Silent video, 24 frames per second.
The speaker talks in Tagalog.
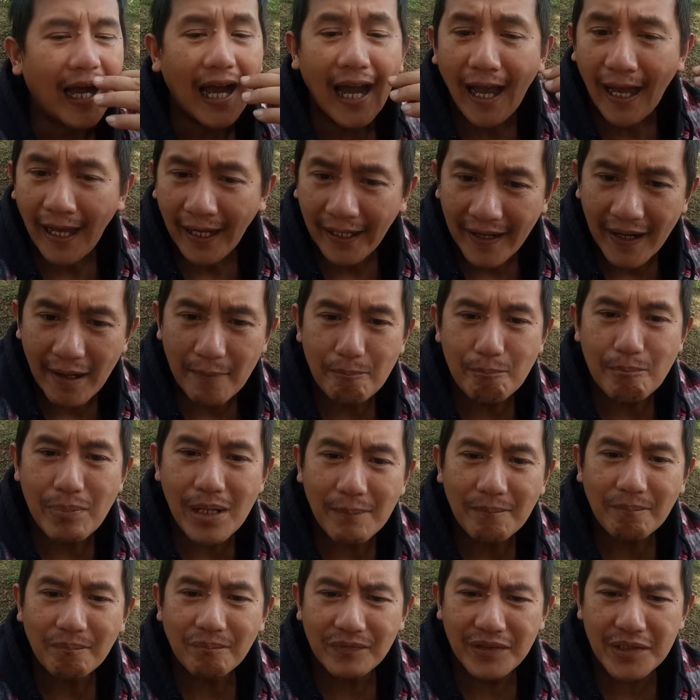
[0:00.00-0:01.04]
Ana
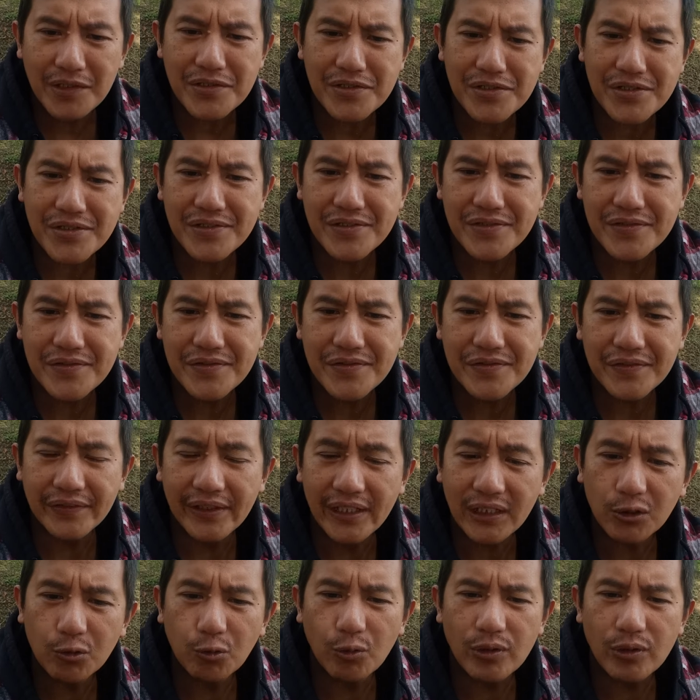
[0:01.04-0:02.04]
baptist. That